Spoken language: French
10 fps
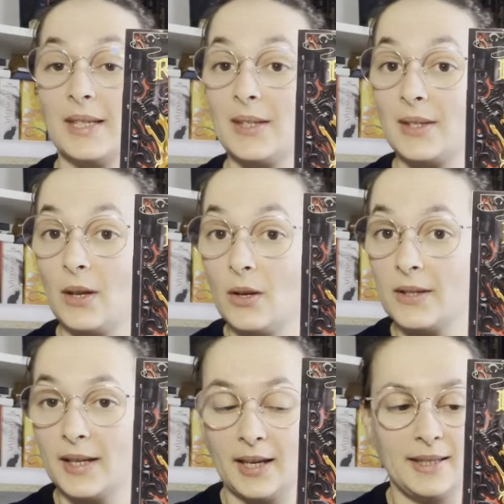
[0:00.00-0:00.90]

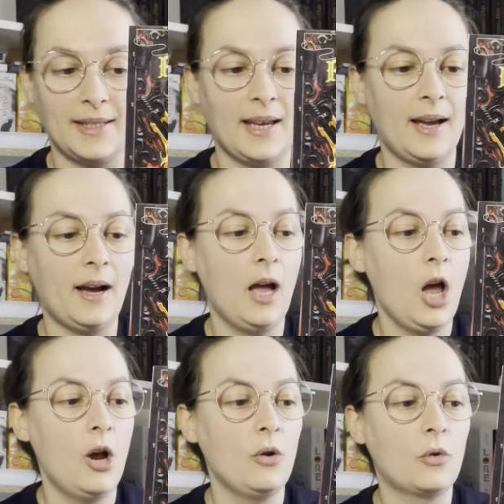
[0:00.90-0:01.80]
seules héritières,
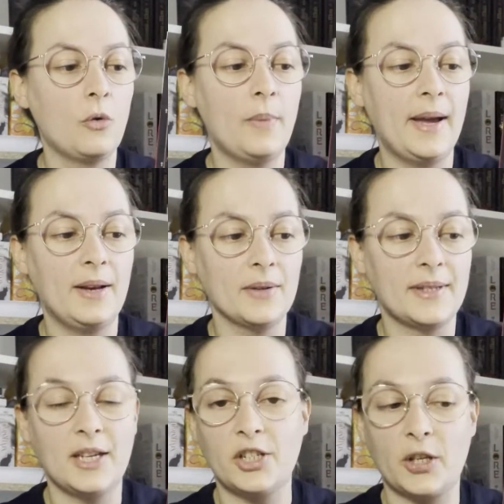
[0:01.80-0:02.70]
le combat est
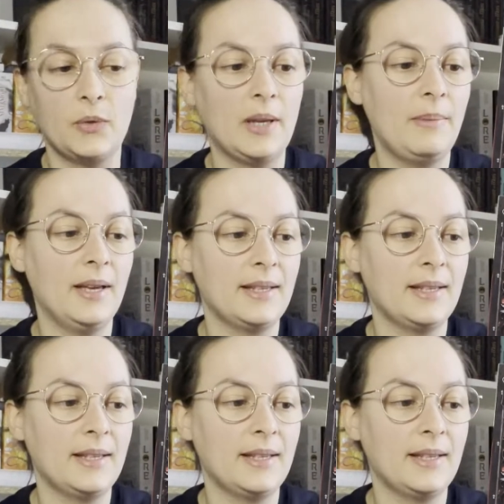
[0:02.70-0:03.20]
lancé et chacune est bien